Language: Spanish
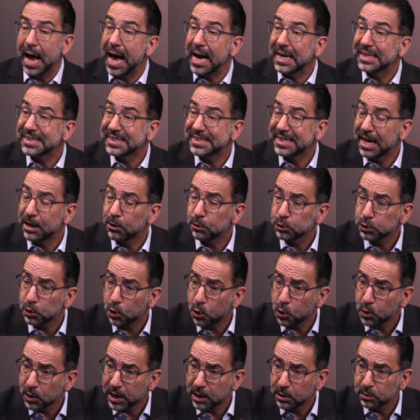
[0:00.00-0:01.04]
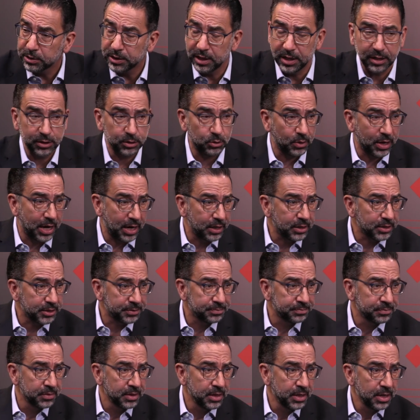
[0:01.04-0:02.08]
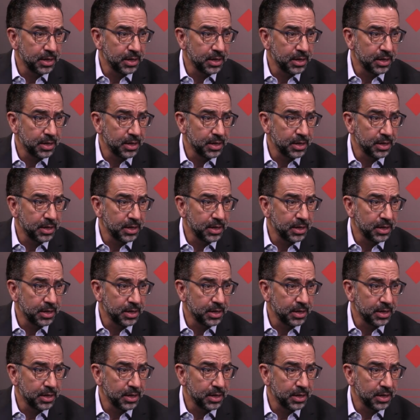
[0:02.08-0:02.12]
hasta los órganos electorales,